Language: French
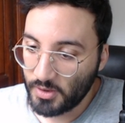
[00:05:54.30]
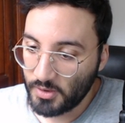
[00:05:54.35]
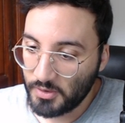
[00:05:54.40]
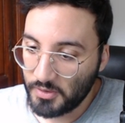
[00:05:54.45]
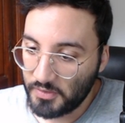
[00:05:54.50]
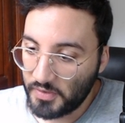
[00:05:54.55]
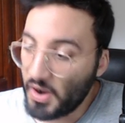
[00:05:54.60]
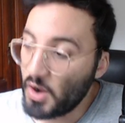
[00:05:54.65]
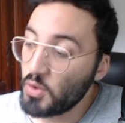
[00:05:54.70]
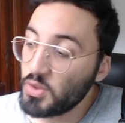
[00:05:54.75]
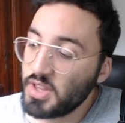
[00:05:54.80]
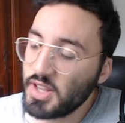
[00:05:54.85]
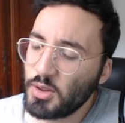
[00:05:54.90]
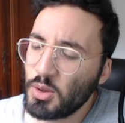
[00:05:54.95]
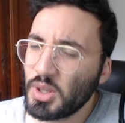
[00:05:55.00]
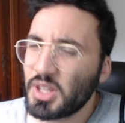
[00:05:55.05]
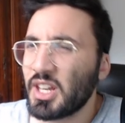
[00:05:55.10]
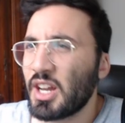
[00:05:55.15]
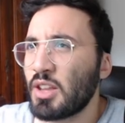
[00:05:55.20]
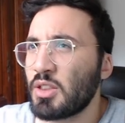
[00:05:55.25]
Enfin une des
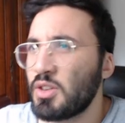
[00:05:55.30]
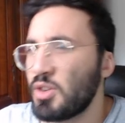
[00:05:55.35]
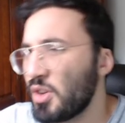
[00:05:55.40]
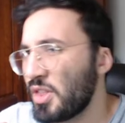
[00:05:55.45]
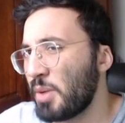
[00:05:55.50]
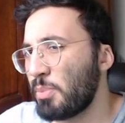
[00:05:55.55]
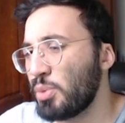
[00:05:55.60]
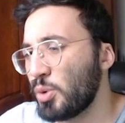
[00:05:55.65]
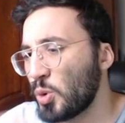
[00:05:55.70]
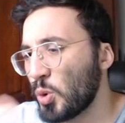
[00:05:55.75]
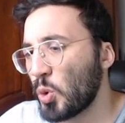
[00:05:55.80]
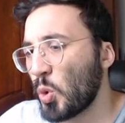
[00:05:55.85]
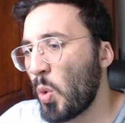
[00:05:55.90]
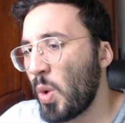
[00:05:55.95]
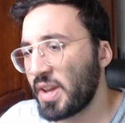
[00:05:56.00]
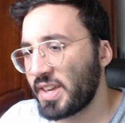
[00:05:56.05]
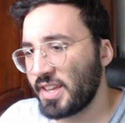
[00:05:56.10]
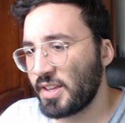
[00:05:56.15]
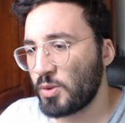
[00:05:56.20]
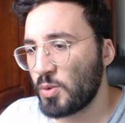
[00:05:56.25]
deux cartes. Il y en a plutôt
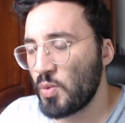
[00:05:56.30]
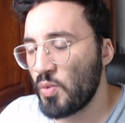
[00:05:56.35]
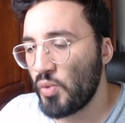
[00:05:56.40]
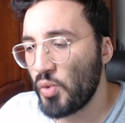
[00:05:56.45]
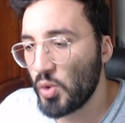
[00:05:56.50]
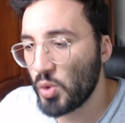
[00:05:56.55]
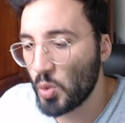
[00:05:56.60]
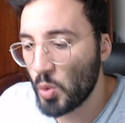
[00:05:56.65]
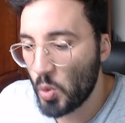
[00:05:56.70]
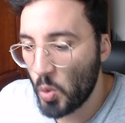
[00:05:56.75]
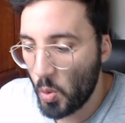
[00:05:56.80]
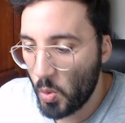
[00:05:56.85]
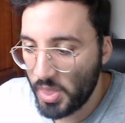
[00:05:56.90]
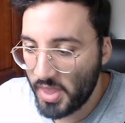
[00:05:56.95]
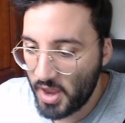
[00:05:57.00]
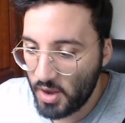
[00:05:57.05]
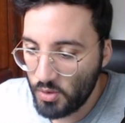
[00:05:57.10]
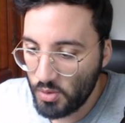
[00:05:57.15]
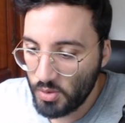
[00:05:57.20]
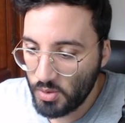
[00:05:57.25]
trois quatre qu'on veut. Donc on
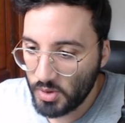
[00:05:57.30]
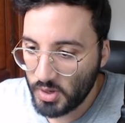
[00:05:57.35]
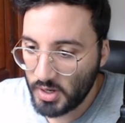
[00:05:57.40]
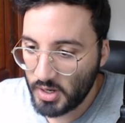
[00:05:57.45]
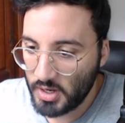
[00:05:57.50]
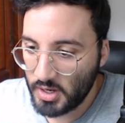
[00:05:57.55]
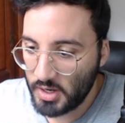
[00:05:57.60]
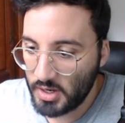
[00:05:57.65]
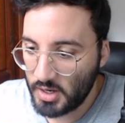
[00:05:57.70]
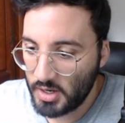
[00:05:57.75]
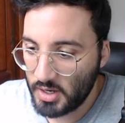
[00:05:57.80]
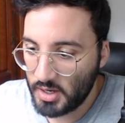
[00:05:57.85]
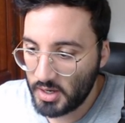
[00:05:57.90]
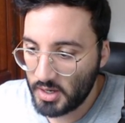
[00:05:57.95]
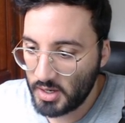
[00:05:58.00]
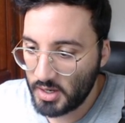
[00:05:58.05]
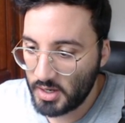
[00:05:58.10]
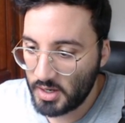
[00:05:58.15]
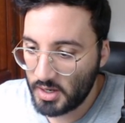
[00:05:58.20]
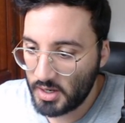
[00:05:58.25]
a eu
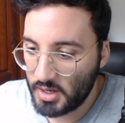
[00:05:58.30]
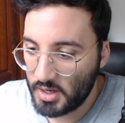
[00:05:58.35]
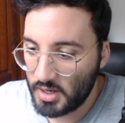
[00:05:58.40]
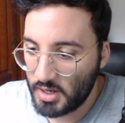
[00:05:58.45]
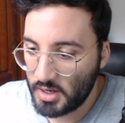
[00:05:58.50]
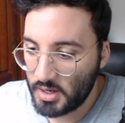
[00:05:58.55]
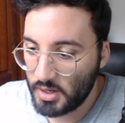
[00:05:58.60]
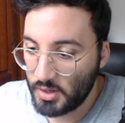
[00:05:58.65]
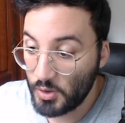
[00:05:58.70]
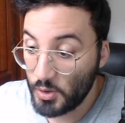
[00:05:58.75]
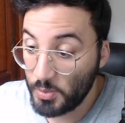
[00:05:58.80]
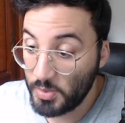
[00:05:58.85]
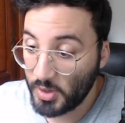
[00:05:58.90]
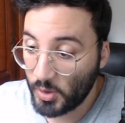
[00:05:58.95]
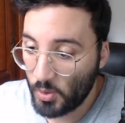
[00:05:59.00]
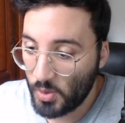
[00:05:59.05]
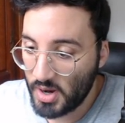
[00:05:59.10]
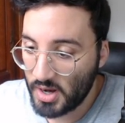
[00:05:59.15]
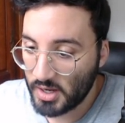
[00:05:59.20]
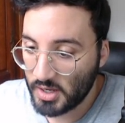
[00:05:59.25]
euh, le
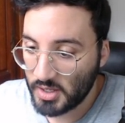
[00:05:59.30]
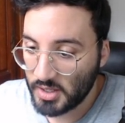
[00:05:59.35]
miroir.